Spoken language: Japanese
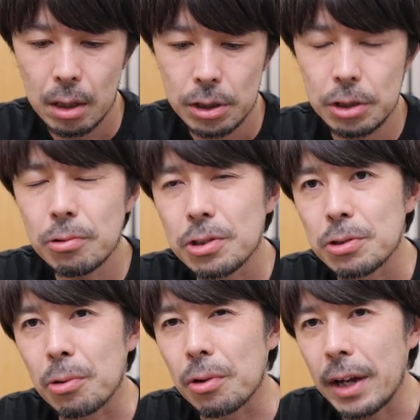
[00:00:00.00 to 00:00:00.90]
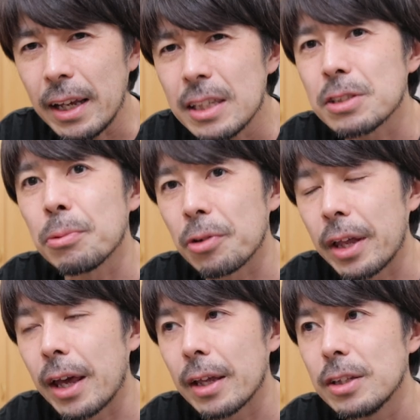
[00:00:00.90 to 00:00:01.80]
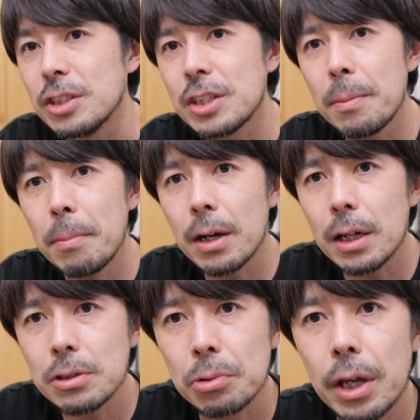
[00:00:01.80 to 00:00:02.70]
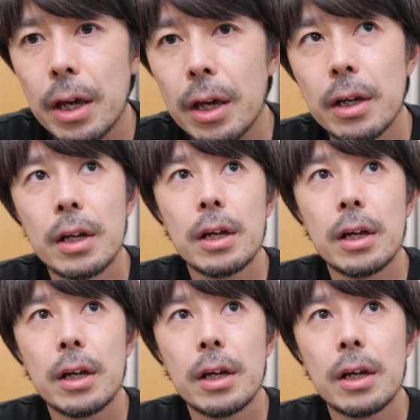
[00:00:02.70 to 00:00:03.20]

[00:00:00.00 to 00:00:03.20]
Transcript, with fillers: 火の打ちどころないですもんね2000万画素で、